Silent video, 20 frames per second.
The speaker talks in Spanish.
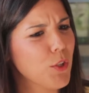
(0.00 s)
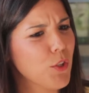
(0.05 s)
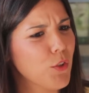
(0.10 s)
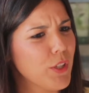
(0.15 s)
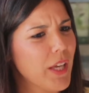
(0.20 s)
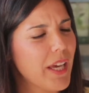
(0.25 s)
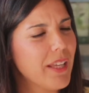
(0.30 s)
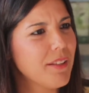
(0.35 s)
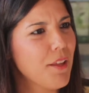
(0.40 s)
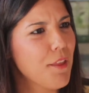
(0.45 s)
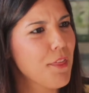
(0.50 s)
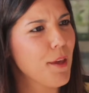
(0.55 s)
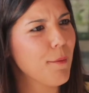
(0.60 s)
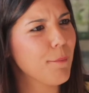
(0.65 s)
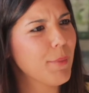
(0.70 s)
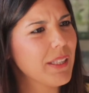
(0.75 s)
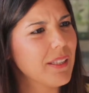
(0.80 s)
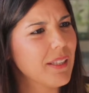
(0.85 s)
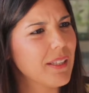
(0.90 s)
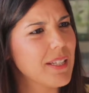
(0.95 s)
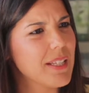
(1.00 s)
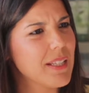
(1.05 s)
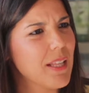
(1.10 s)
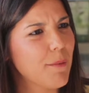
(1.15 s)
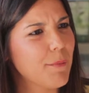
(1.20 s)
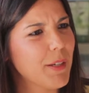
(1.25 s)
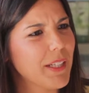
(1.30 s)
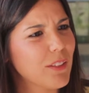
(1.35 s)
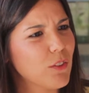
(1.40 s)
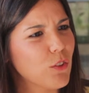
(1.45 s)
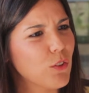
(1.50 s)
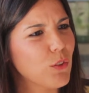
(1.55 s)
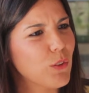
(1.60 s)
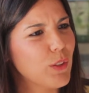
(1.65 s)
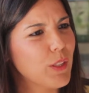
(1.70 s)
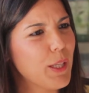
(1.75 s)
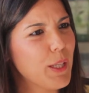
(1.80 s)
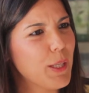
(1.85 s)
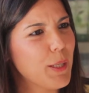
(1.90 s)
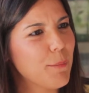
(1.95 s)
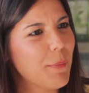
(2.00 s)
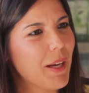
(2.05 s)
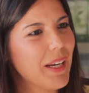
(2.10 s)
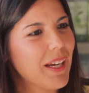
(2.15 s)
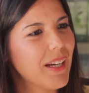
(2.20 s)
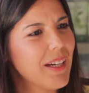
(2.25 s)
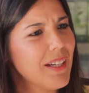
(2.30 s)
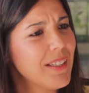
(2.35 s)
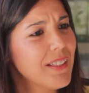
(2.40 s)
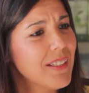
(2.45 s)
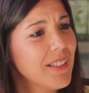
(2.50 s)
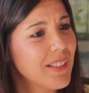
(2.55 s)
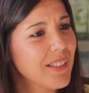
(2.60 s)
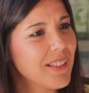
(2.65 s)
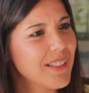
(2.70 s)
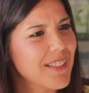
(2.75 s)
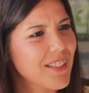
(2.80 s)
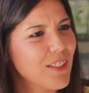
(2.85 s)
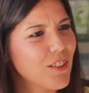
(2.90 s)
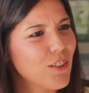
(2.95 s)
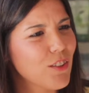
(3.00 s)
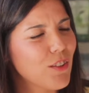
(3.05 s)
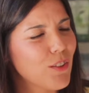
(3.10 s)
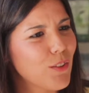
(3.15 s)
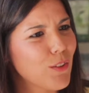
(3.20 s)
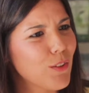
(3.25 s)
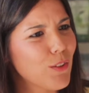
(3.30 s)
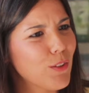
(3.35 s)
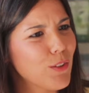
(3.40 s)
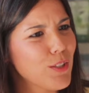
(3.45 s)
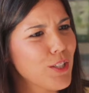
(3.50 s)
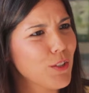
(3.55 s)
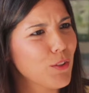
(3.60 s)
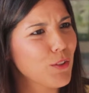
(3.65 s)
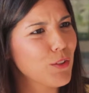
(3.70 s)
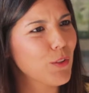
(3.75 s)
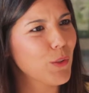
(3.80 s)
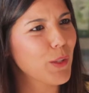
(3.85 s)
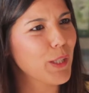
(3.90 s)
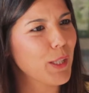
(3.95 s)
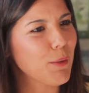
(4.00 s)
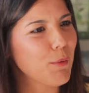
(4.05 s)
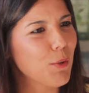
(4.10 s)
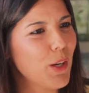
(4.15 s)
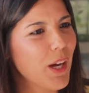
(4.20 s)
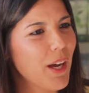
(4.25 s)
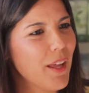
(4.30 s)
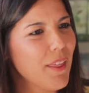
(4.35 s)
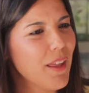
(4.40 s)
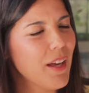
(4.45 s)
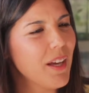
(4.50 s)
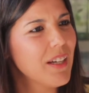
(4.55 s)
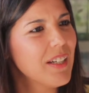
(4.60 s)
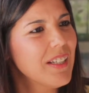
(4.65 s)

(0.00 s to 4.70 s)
bueno, ya en diciembre tienes la maratón de Málaga, si no, si no estoy equivocada.